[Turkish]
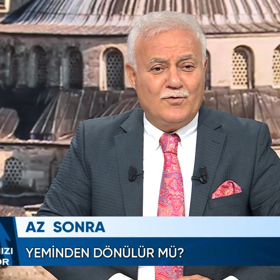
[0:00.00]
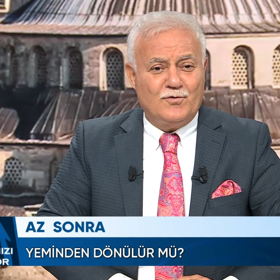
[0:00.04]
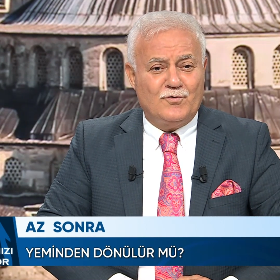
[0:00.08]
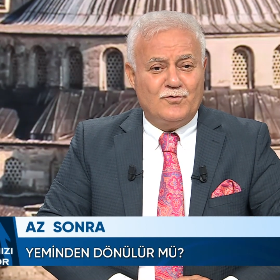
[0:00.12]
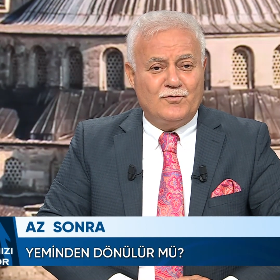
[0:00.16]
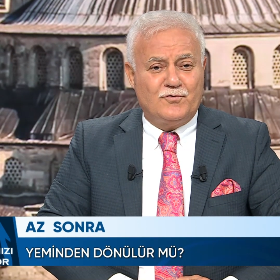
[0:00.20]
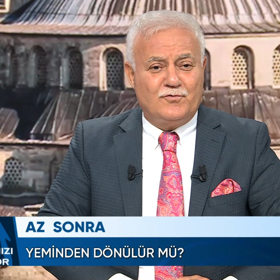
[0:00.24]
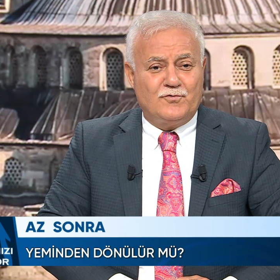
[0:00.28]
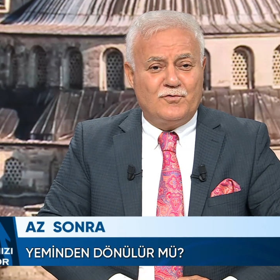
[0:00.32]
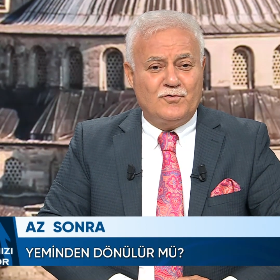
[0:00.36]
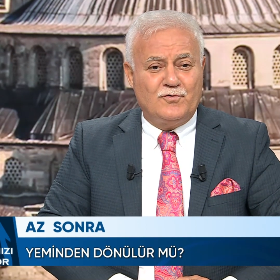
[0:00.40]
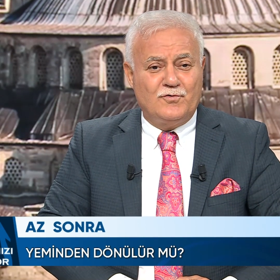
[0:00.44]

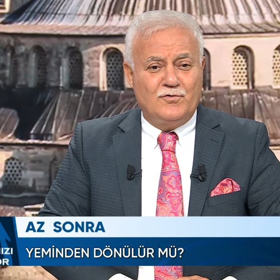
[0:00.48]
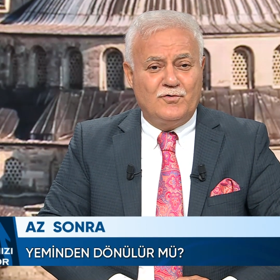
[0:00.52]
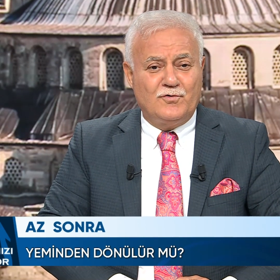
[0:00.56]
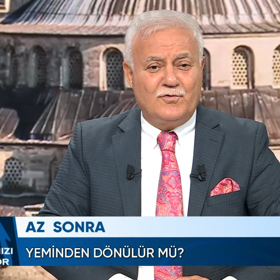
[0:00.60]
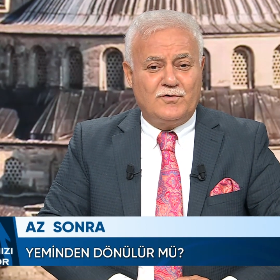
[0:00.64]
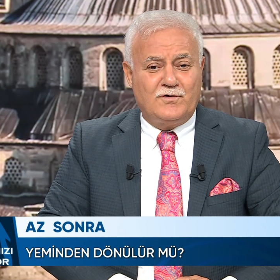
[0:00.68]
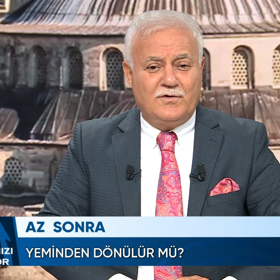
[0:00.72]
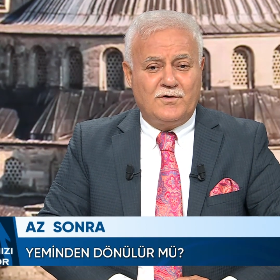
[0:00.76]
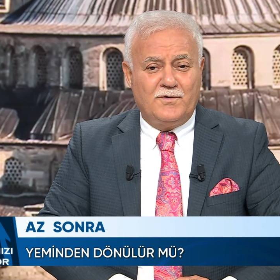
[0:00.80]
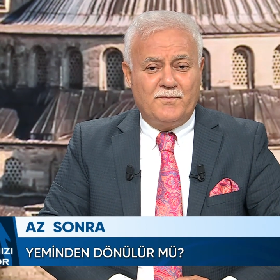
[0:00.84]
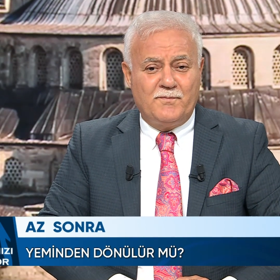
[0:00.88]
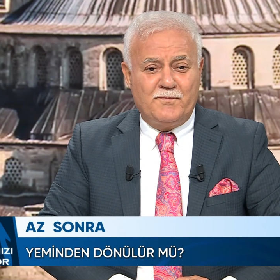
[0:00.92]

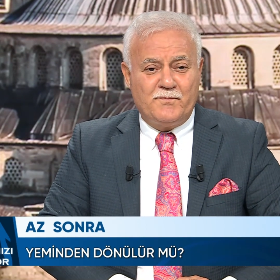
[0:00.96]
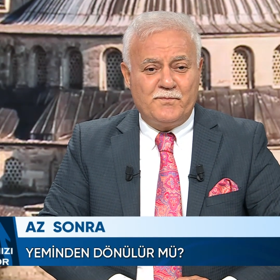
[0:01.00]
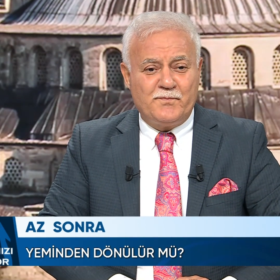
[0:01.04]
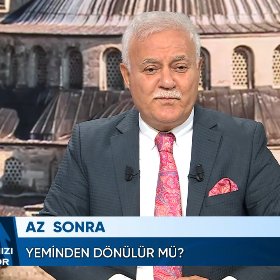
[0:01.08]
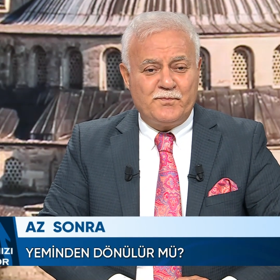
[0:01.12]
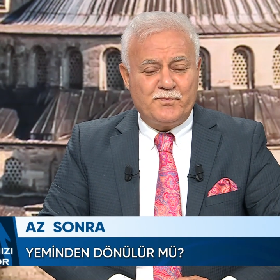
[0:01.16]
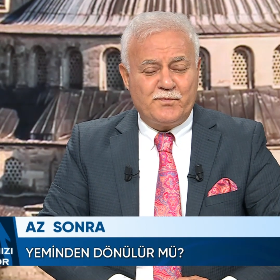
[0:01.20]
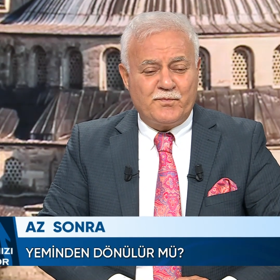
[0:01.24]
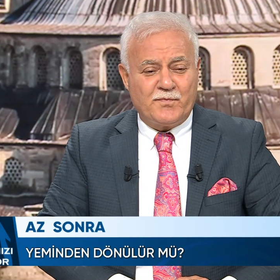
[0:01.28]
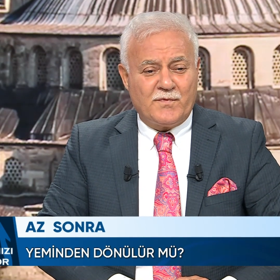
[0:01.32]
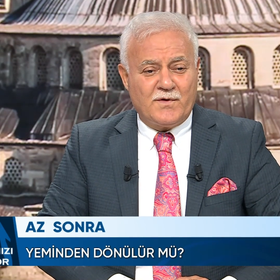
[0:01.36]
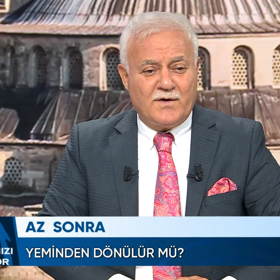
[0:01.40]
Üstünlük
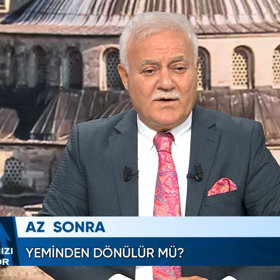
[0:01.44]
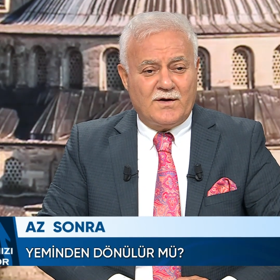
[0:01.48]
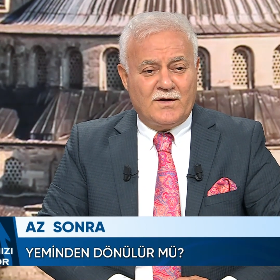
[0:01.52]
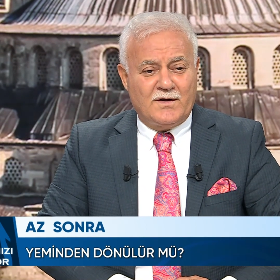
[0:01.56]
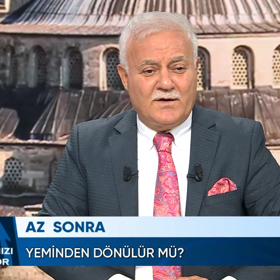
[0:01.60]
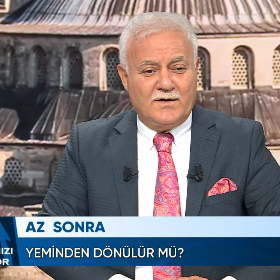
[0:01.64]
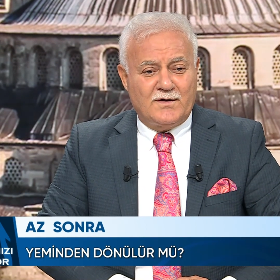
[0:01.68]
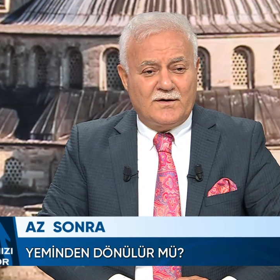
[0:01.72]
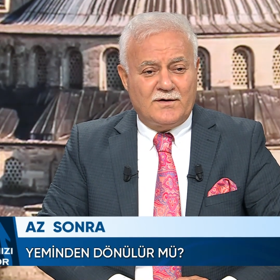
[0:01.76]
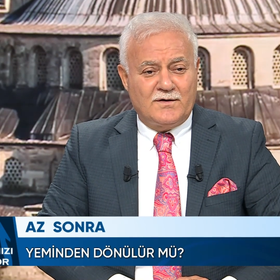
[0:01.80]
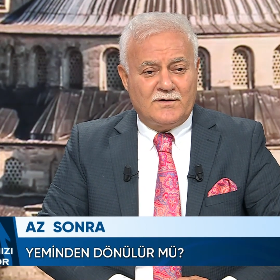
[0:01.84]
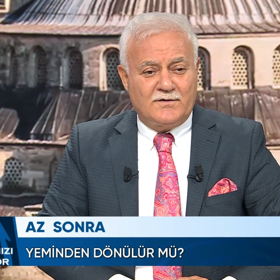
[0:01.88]

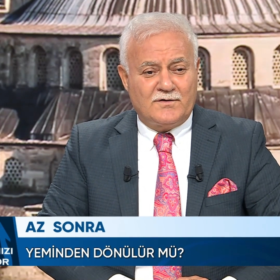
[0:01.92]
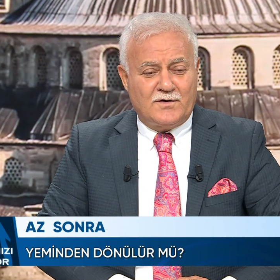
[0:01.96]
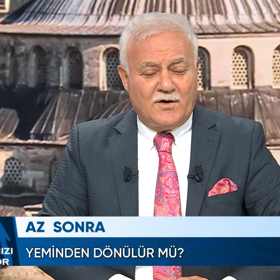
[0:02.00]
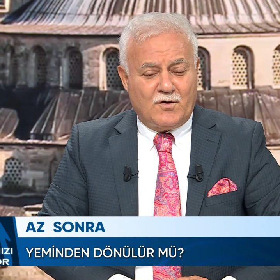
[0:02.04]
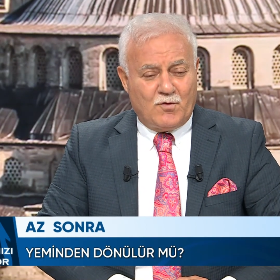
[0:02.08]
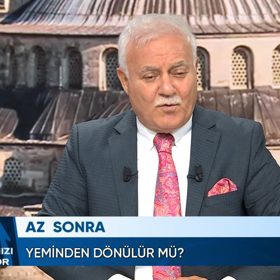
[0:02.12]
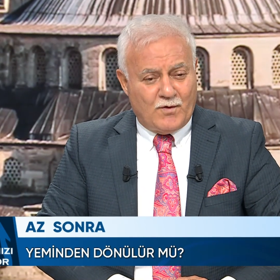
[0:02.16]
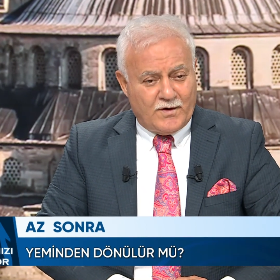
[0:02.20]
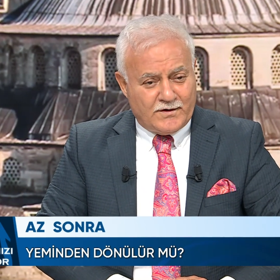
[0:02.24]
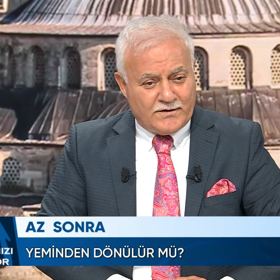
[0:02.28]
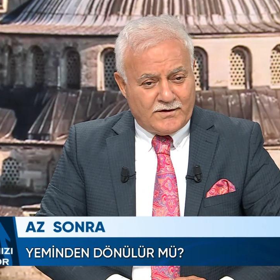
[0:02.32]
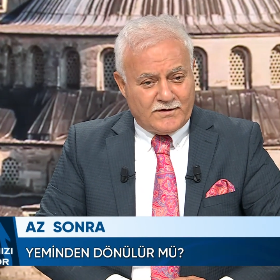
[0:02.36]
e,
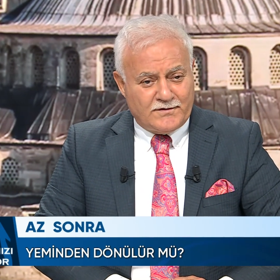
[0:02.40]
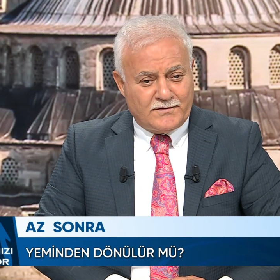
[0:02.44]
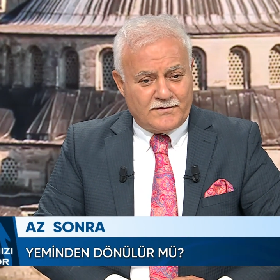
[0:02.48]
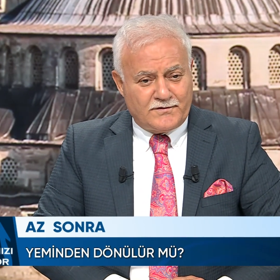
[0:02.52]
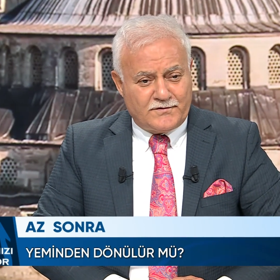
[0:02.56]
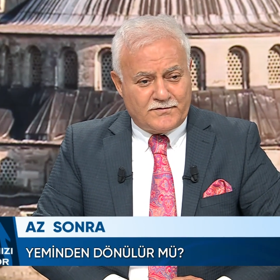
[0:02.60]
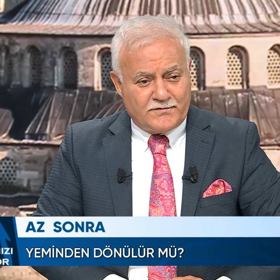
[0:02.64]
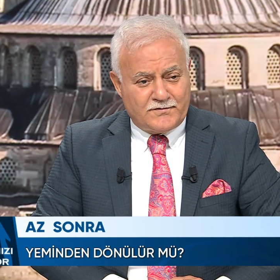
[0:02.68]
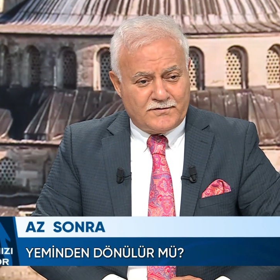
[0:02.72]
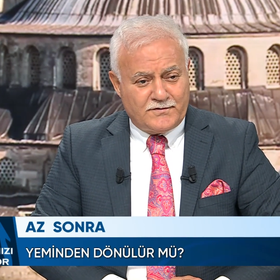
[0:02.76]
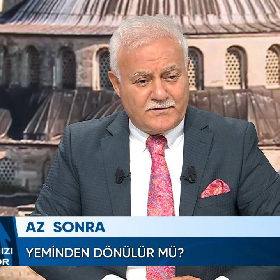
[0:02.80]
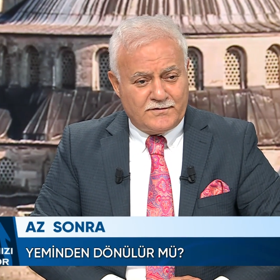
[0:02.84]

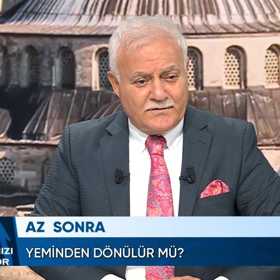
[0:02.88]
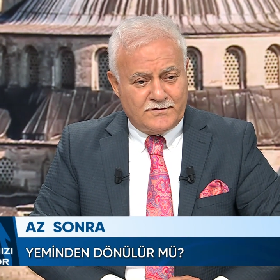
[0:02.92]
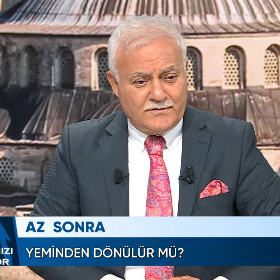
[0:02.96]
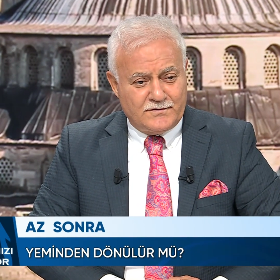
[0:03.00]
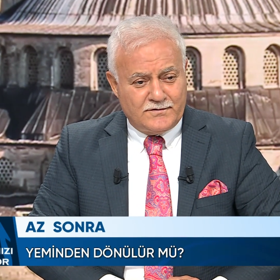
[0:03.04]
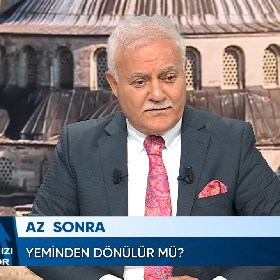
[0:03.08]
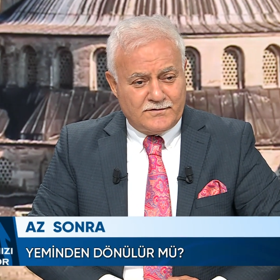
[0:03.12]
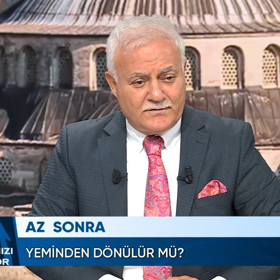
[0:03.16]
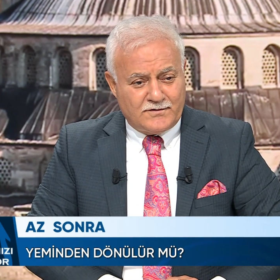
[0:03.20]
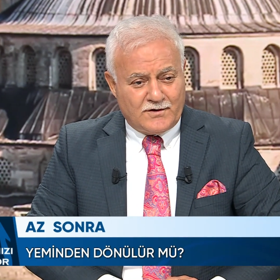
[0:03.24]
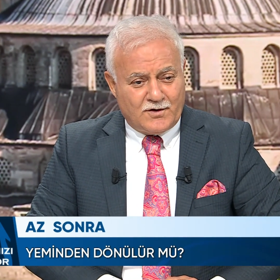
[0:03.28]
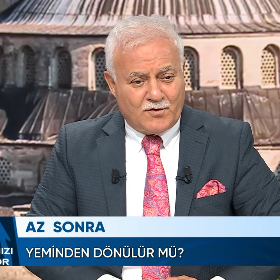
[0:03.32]
takvadadır.
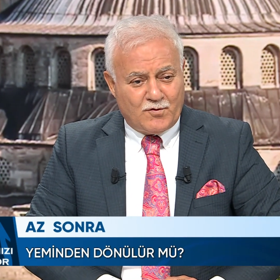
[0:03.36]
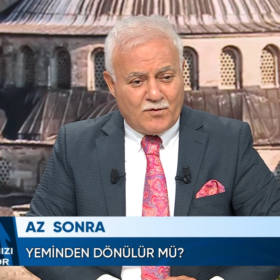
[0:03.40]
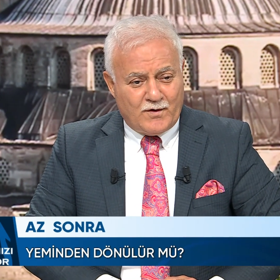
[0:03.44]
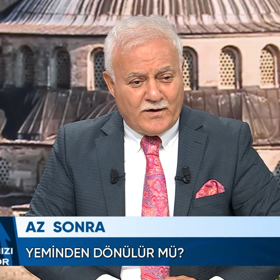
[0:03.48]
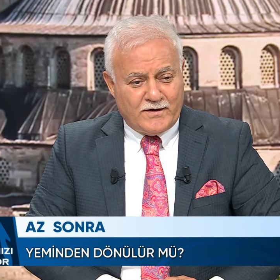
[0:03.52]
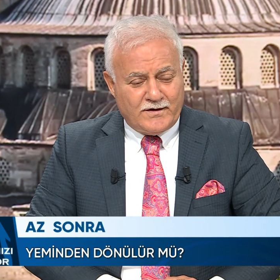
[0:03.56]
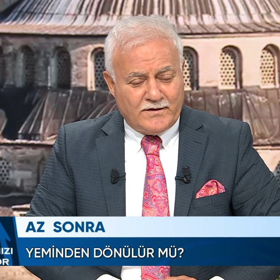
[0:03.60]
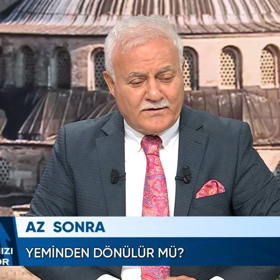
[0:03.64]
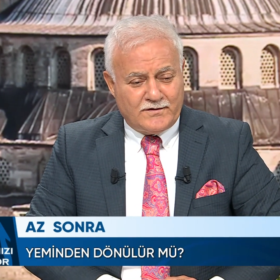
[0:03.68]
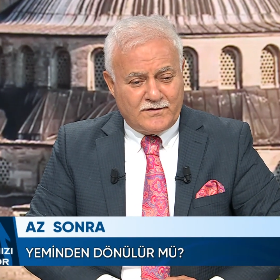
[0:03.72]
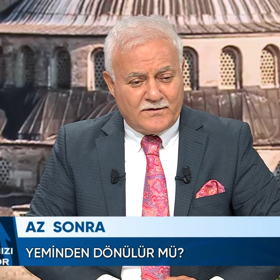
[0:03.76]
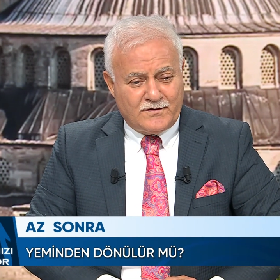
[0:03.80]
Takva
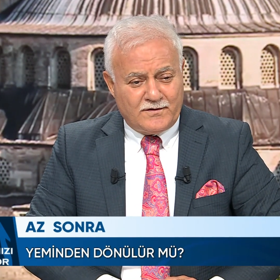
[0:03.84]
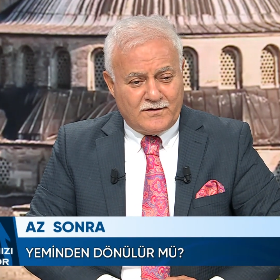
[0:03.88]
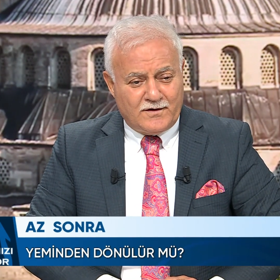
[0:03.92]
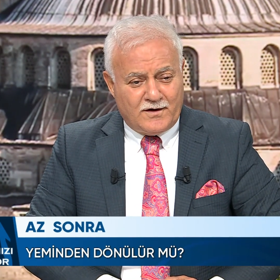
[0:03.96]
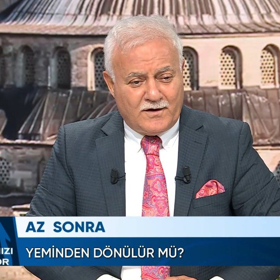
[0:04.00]
nedir?